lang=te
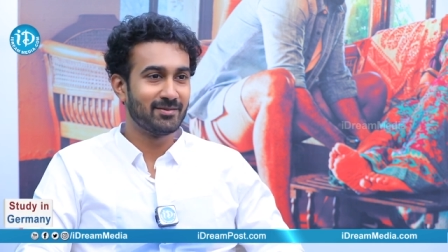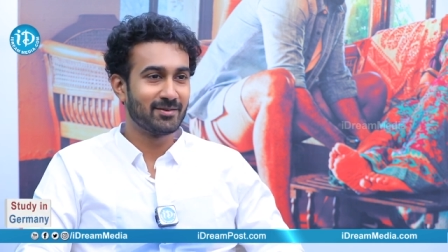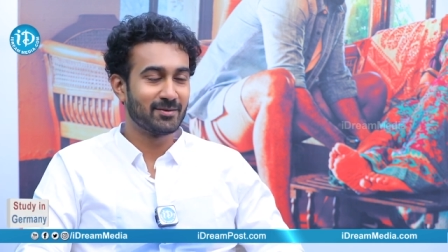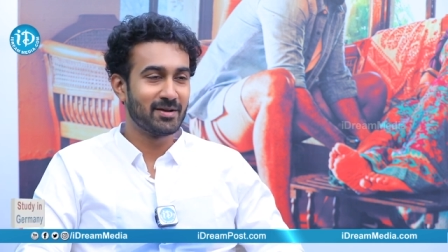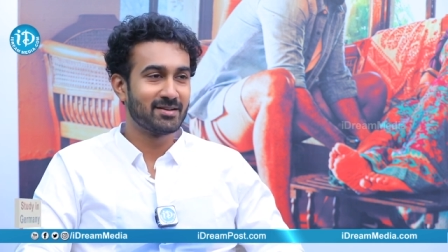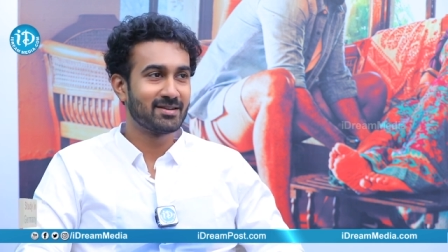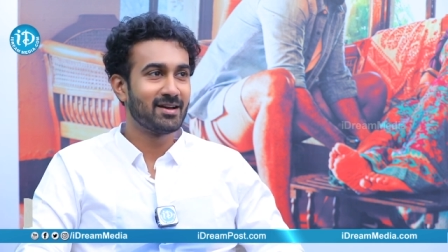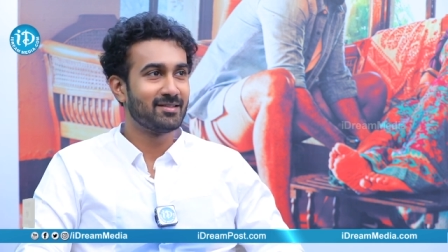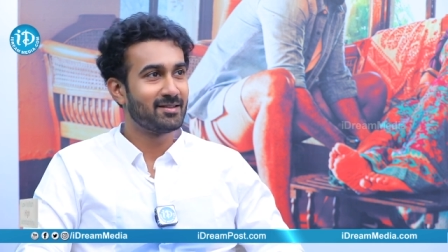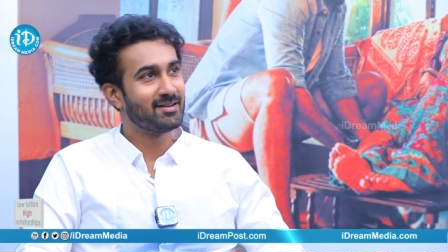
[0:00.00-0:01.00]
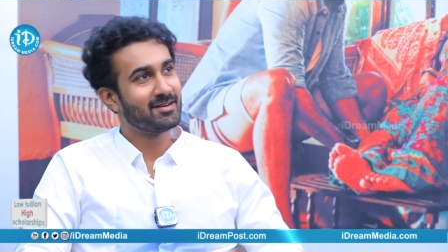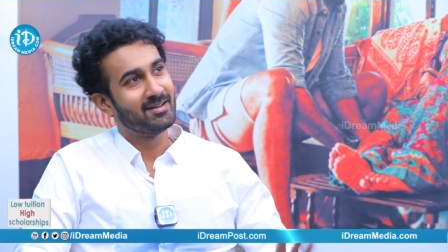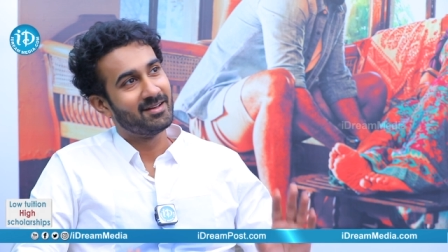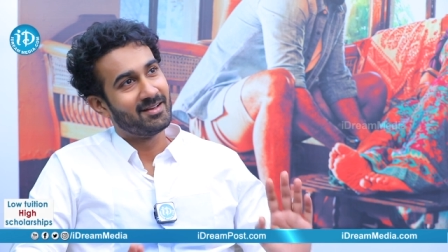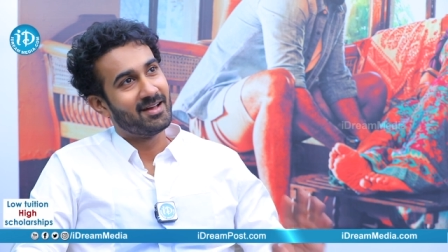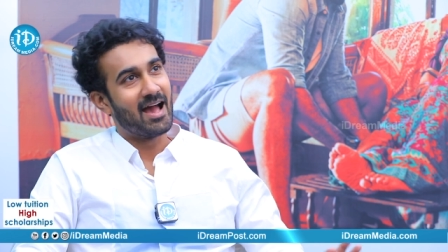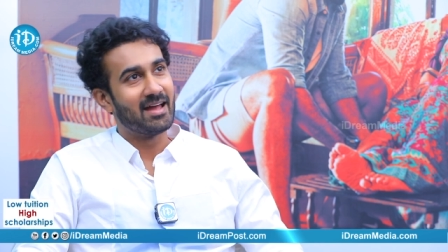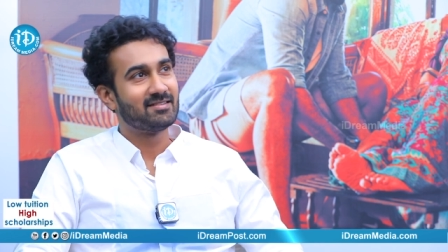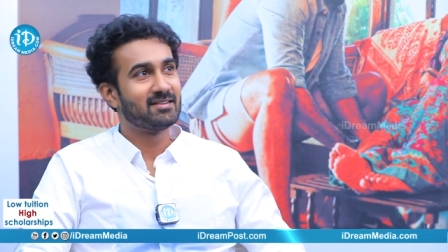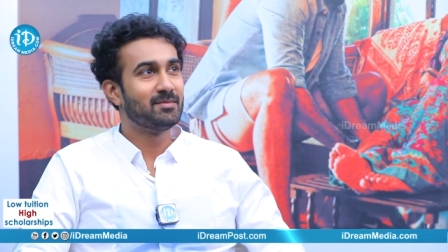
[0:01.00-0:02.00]
ఒక మనిషిగా ఐ థింక్
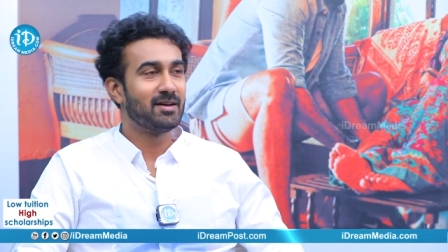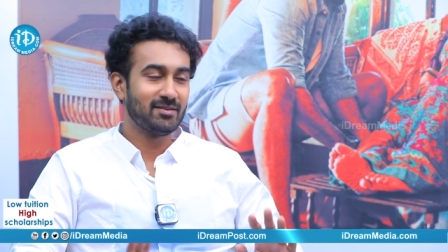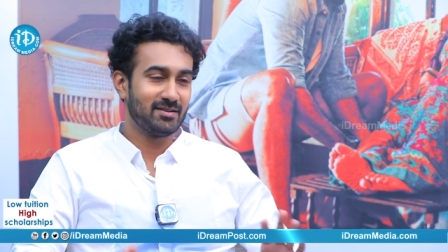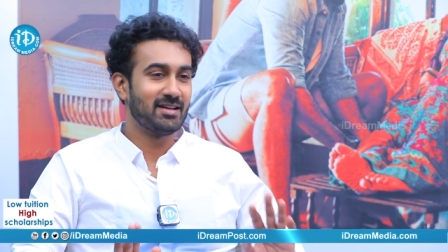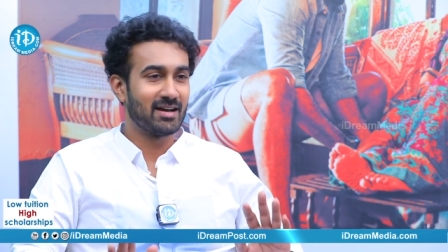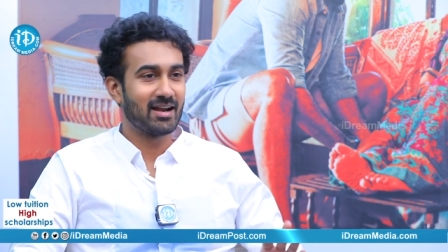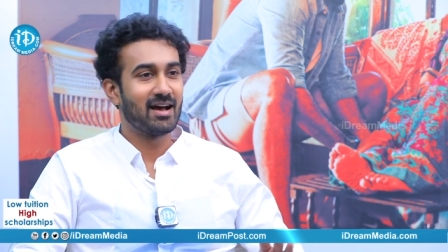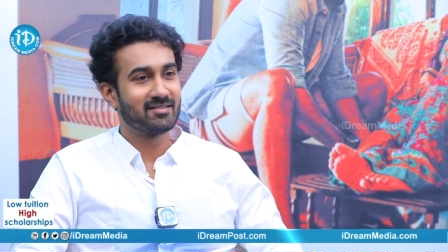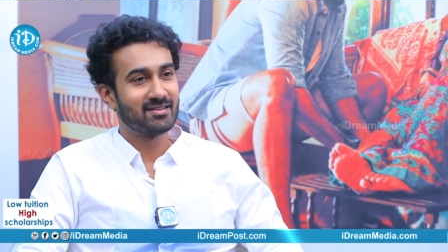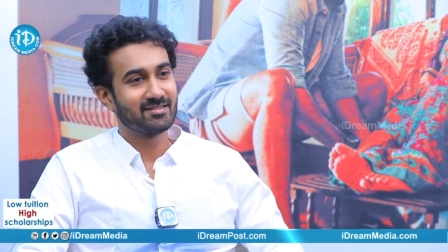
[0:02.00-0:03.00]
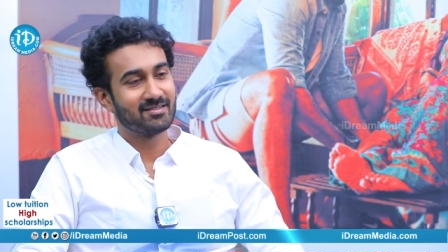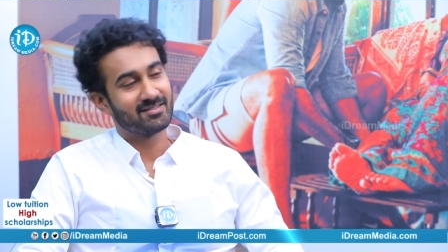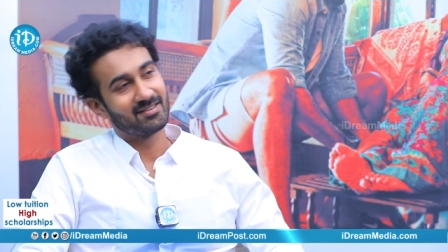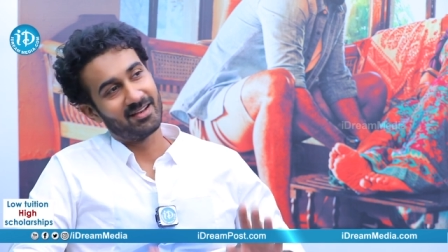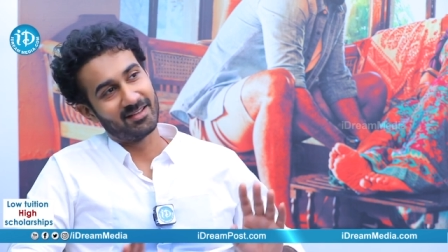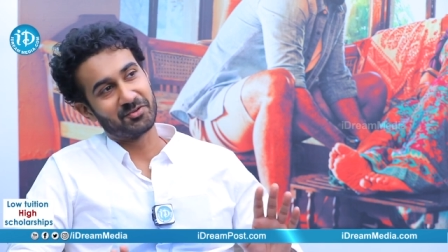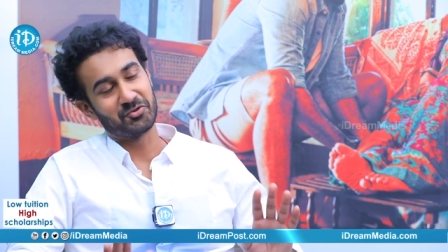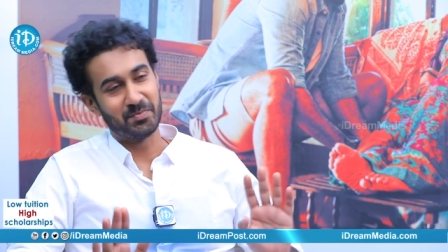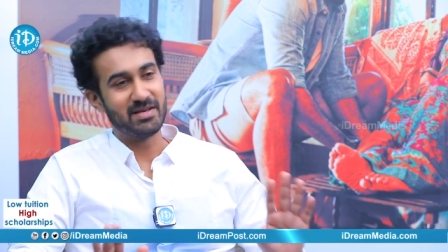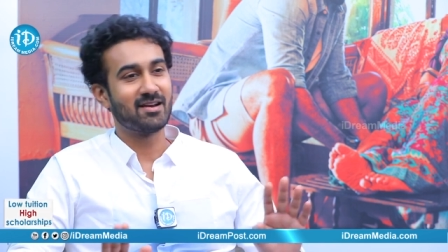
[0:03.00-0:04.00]
ఆయన సినిమాలు దే ఆర్ క్లాసిక్స్ అండ్ దే
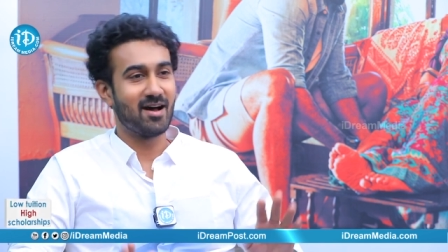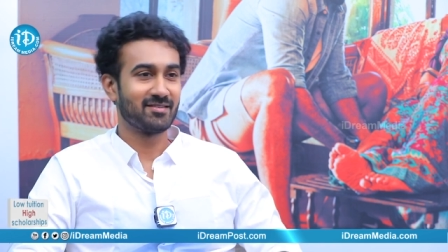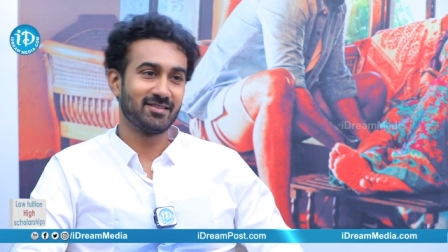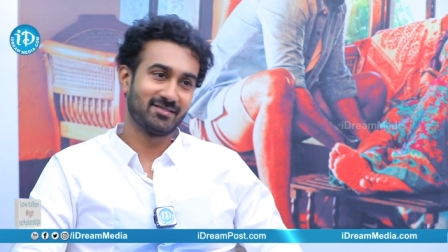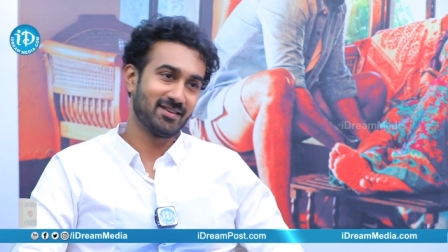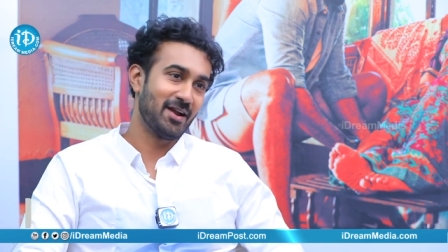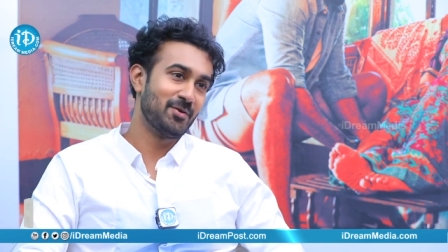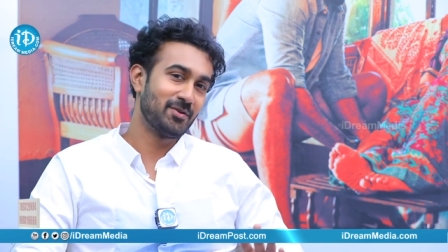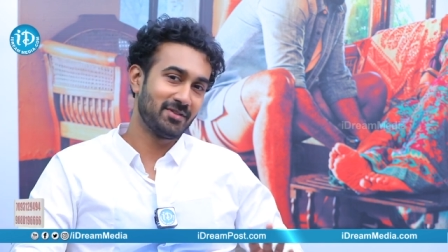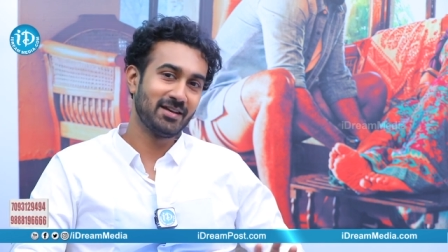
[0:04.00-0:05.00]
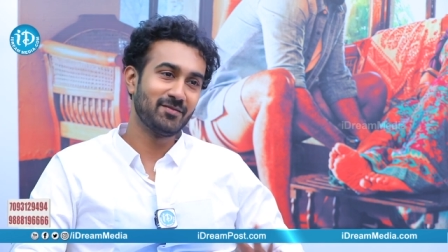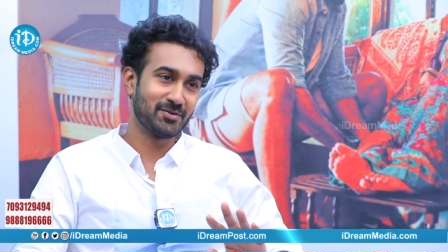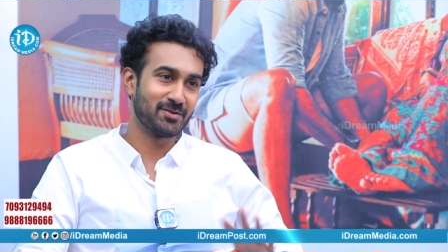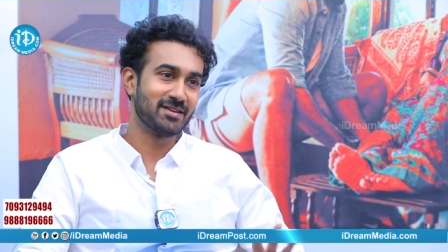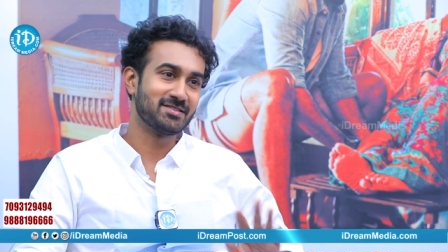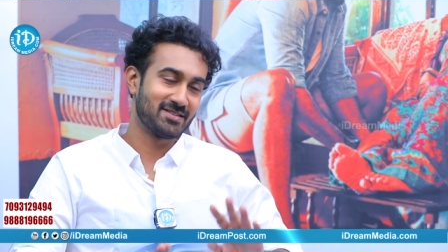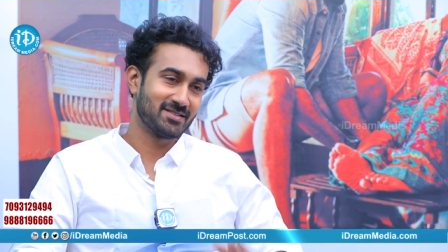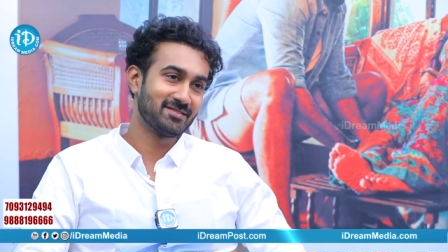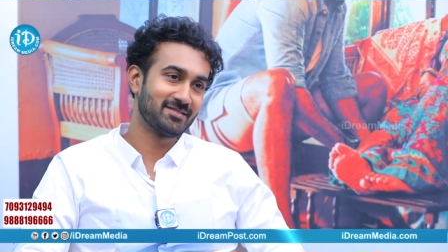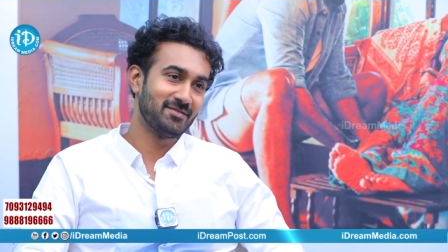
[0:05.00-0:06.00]
షుడ్ బీ క్లాసిక్స్ ఐ డోంట్ థింక్ వీ షుడ్ టచ్ ఇట్
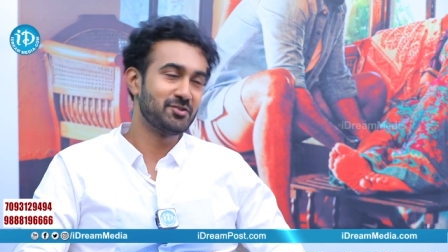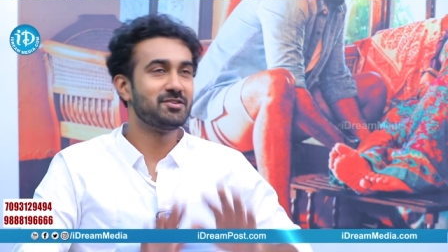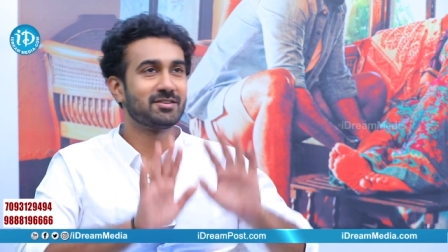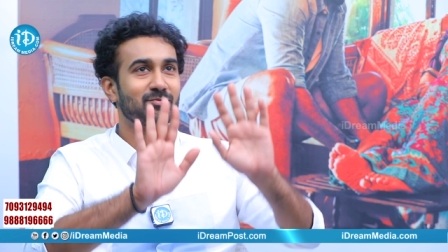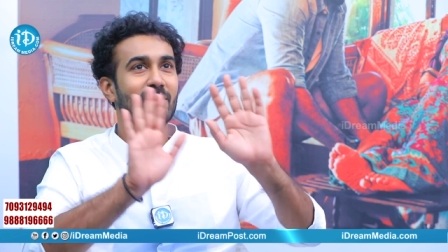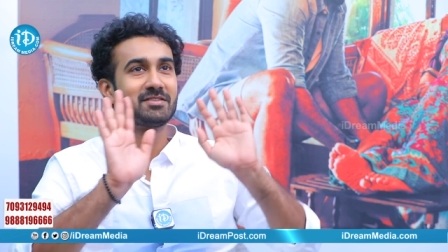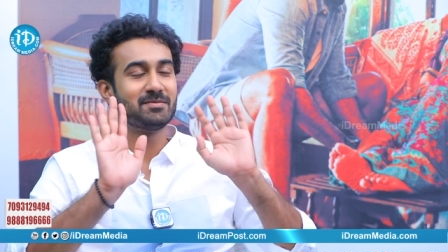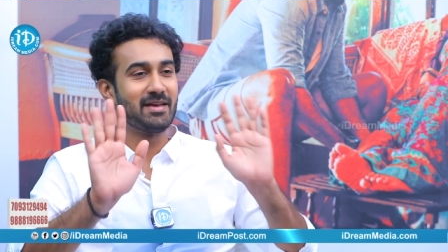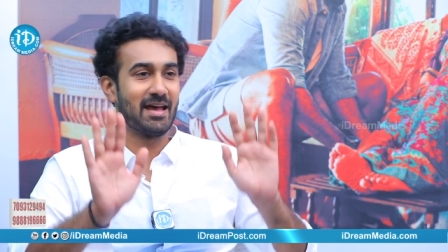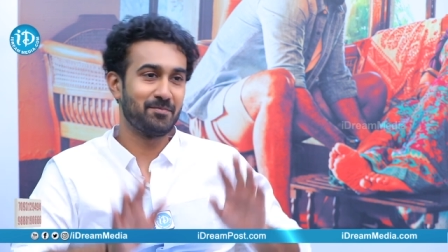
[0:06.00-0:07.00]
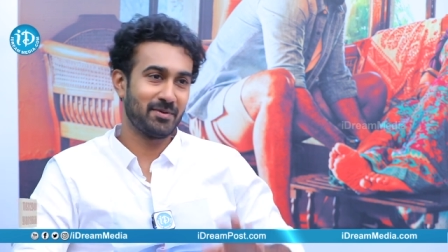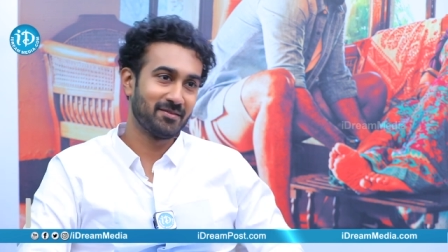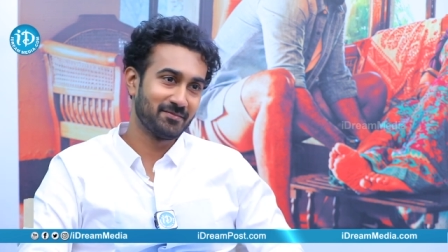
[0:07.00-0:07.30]
వీ షుడ్ జస్ట్ వాచ్ అండ్ బీ హ్యాపీ